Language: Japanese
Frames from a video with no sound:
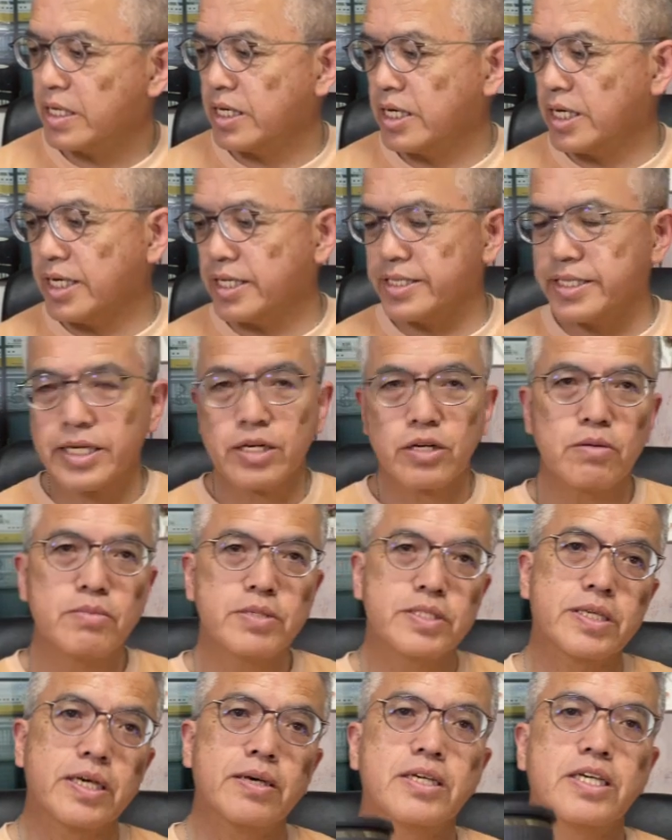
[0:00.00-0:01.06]
税込み
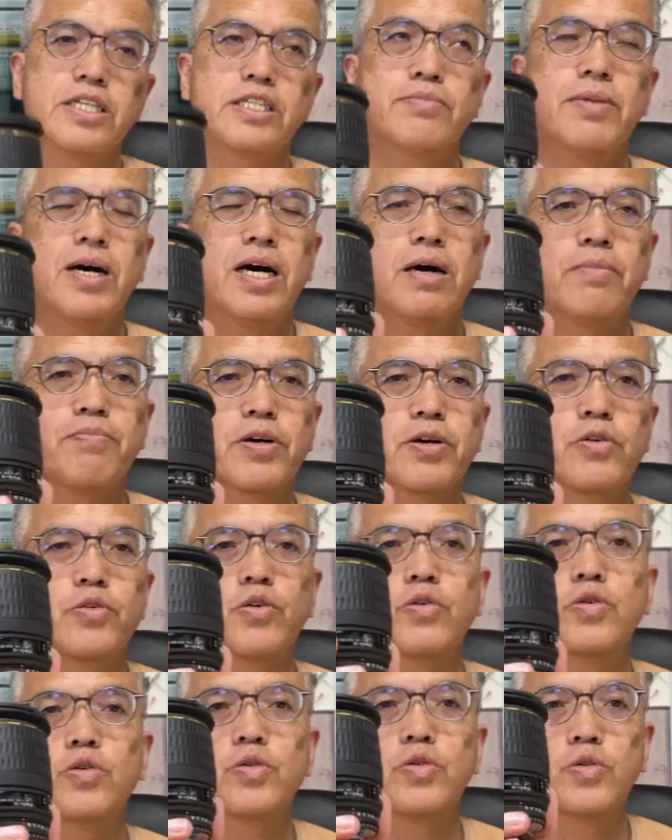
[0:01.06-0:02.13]

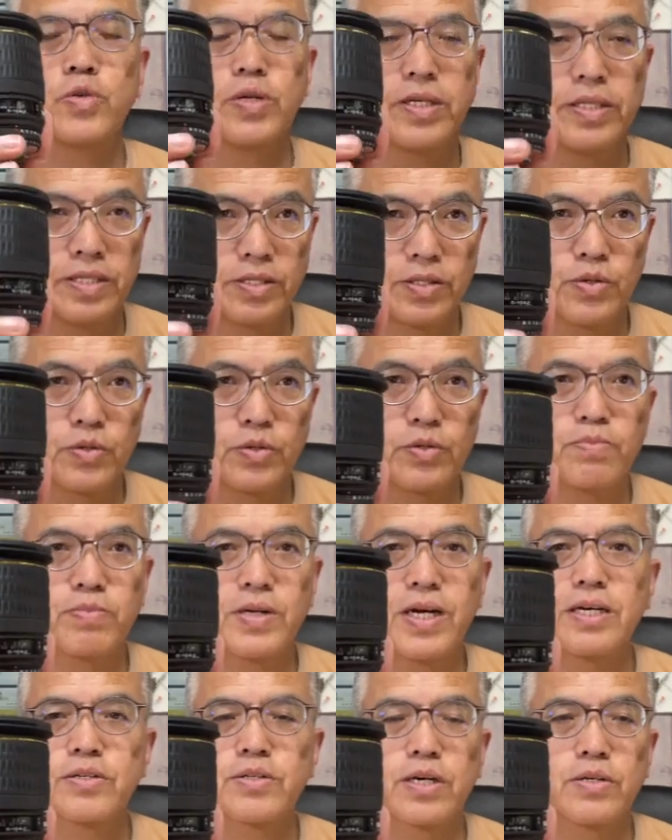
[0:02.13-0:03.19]
11,890円っていう
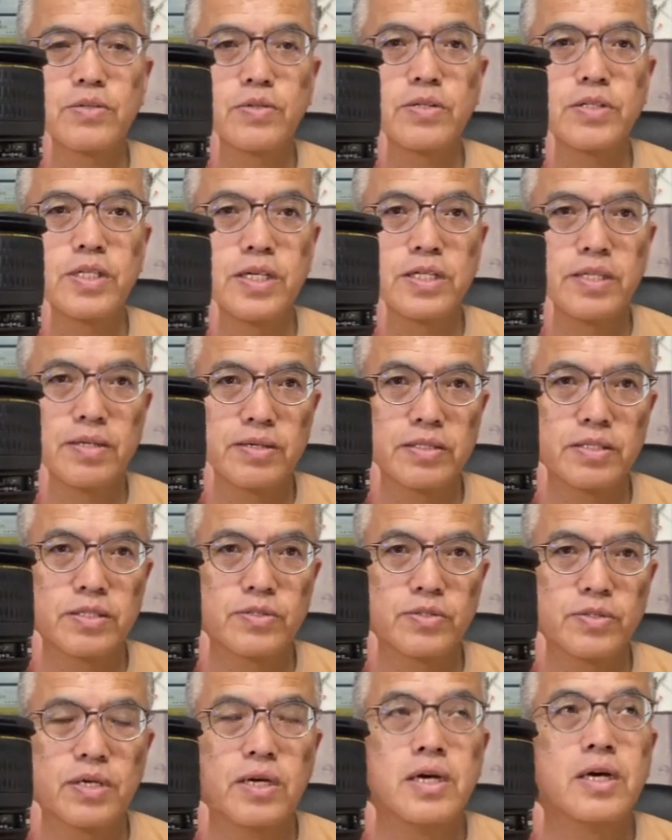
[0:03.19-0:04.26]
プライスがついていたんです。